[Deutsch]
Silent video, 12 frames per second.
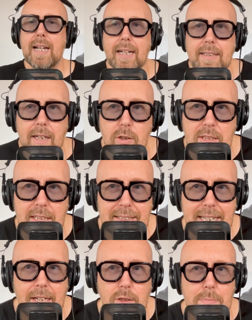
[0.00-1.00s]
der hat ja hat auch das
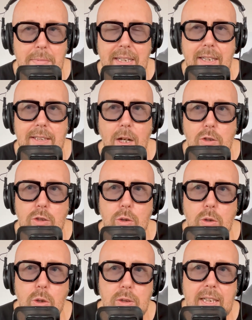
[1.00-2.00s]
Datum anders
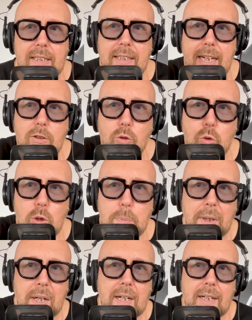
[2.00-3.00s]
ausgedrückt. Der, der Typ
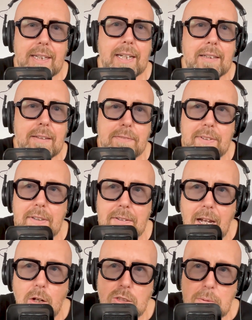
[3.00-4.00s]
der,
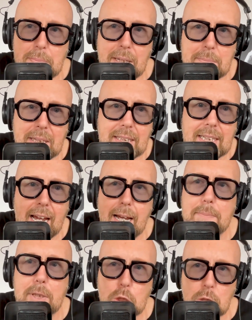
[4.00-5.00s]
der, aus dem BMG, die
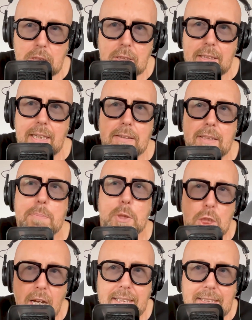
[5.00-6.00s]
haben ja schon, die, die
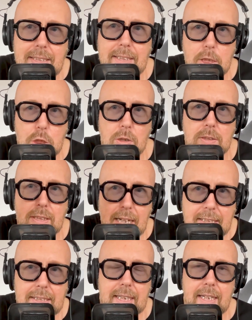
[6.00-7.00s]
bescheißen ja schon,
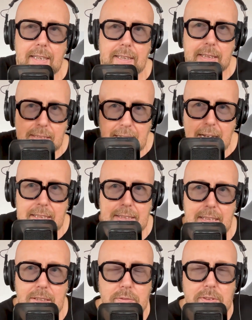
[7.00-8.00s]
ganz ehrlich, ich sage es
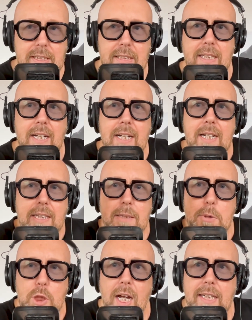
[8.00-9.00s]
jetzt so, wie es ist, die
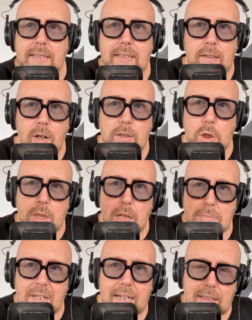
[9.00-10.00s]
bescheißen die Leute schon
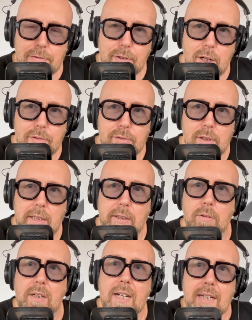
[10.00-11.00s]
am Tag der Veröffentlichung.